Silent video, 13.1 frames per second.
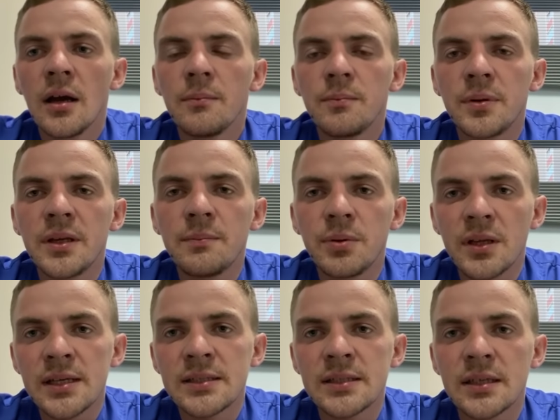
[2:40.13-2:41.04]
при
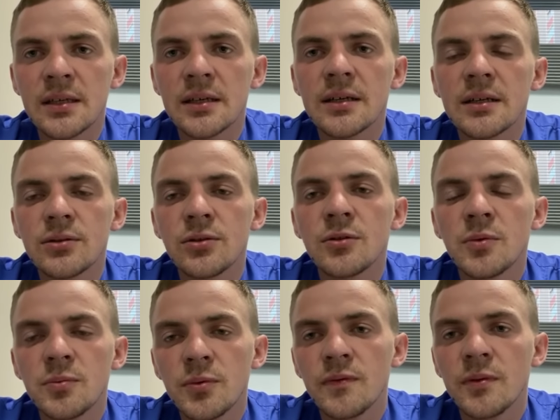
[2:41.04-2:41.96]
пластике, который
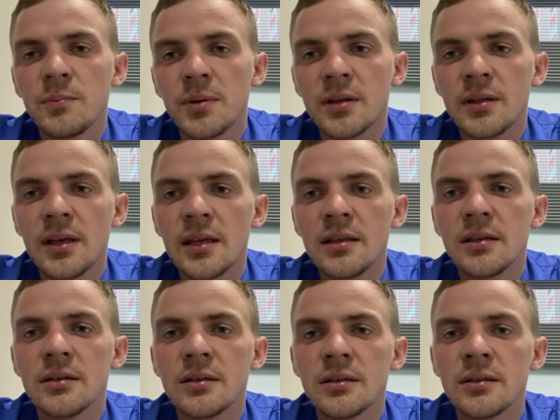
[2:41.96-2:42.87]
мы будем
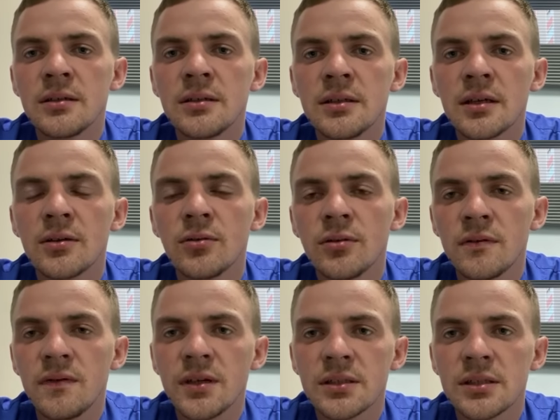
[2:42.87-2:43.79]
выполнять, э, никакой
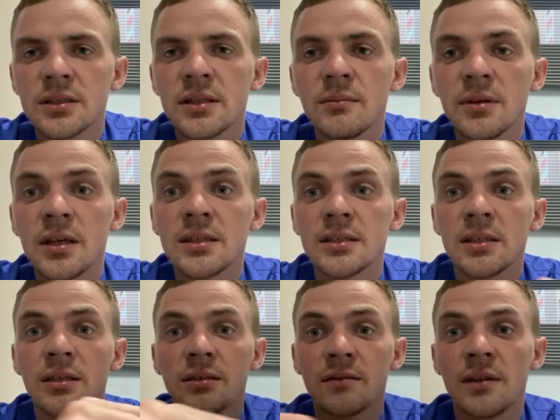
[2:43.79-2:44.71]
инфекции там не
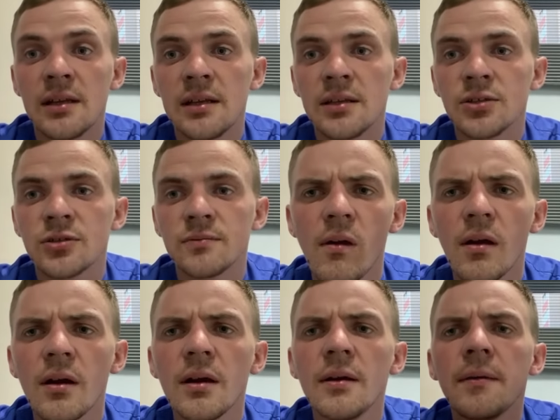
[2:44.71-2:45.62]
осталось в дальнейшем.
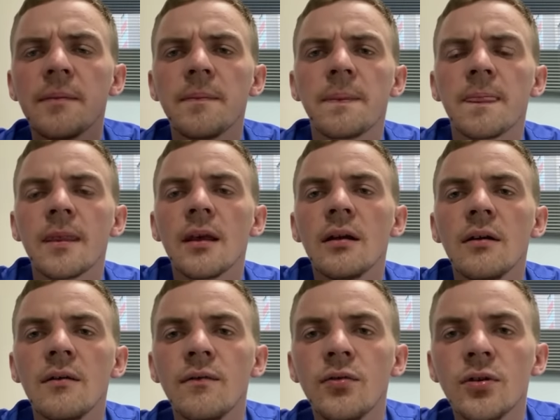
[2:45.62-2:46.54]

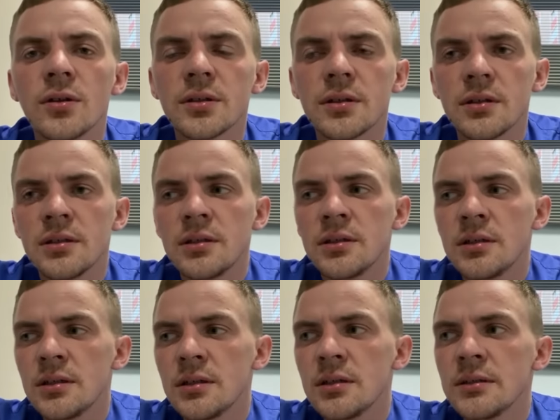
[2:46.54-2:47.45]
Вот.
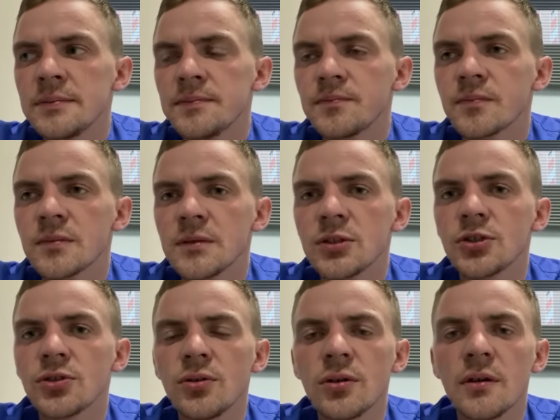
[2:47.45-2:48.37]
Э,
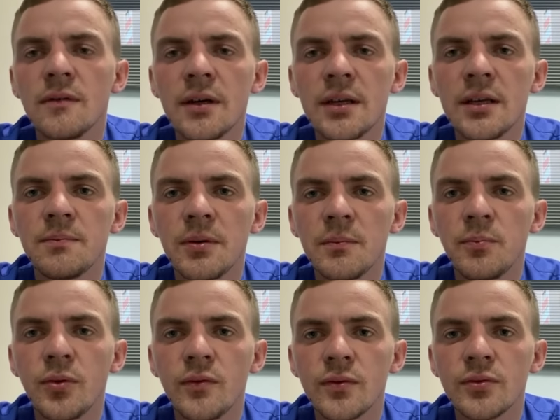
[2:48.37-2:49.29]
что говорить по
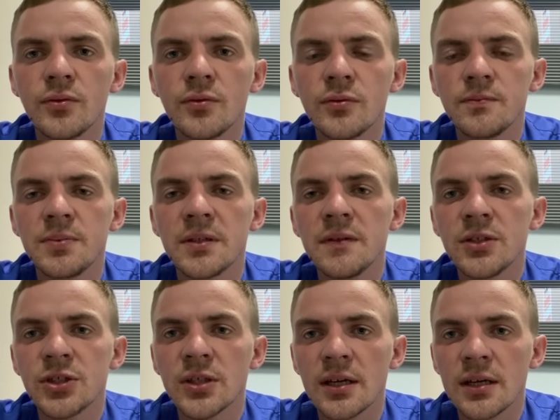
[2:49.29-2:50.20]
поводу
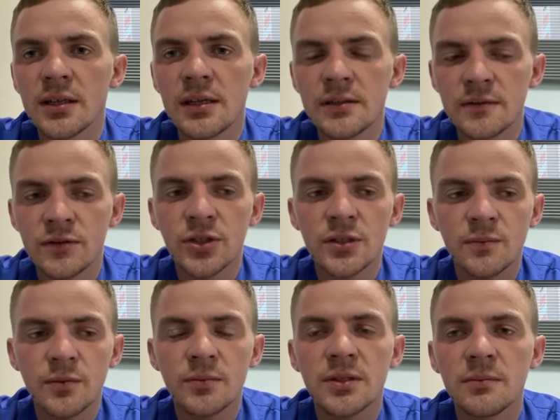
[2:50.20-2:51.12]
первичных анализов? Сейчас
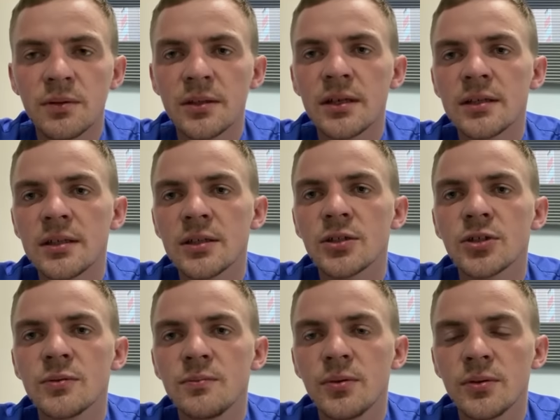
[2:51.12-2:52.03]
будем собирать
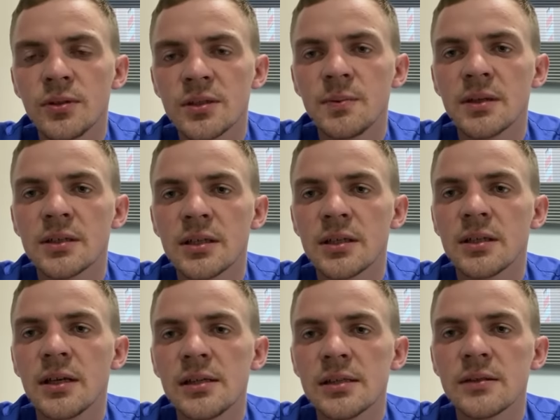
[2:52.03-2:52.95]
также полный спектр
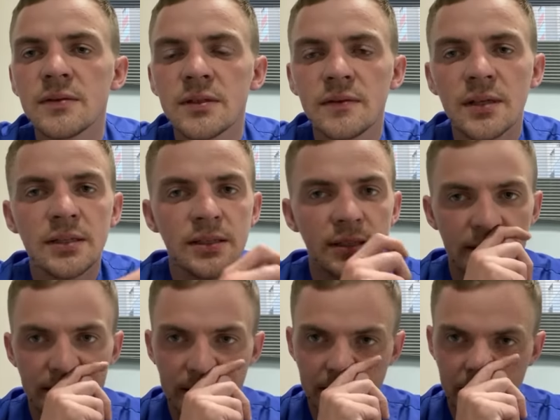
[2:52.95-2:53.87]
анализов,
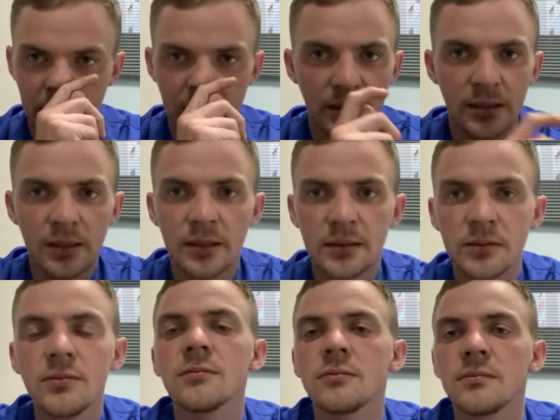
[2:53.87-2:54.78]
связанных с
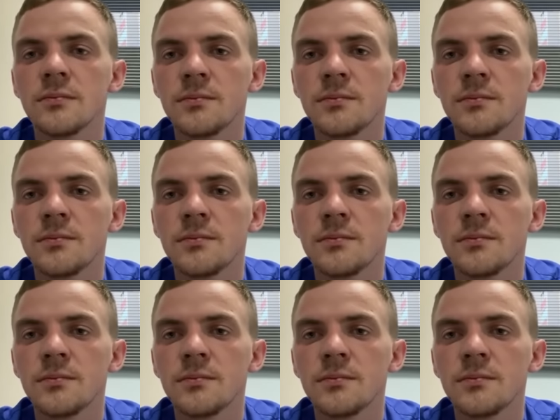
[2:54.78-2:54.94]
э,